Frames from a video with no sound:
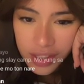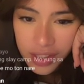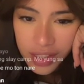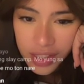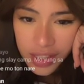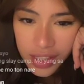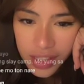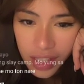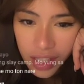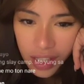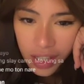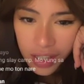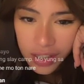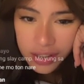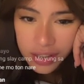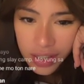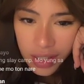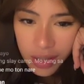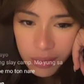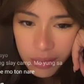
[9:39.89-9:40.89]
Hindi ka
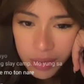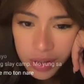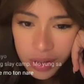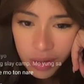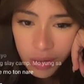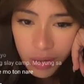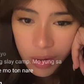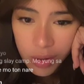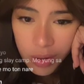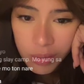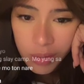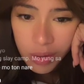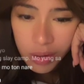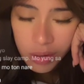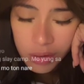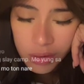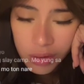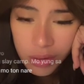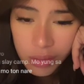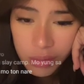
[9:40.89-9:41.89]
kasama sa
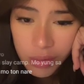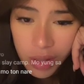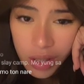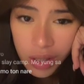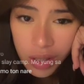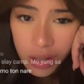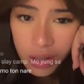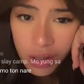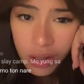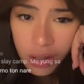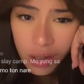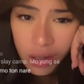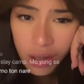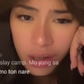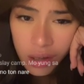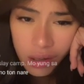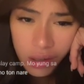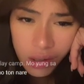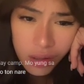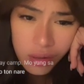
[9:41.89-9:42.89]
Ormoc, Tamara.
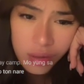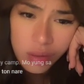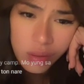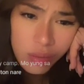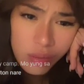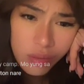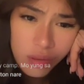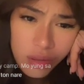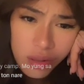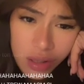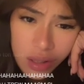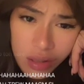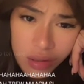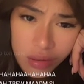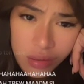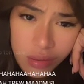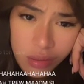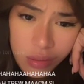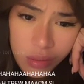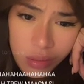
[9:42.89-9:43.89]
I don't
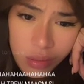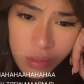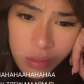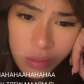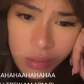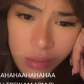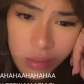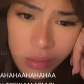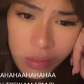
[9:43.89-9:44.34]
think so.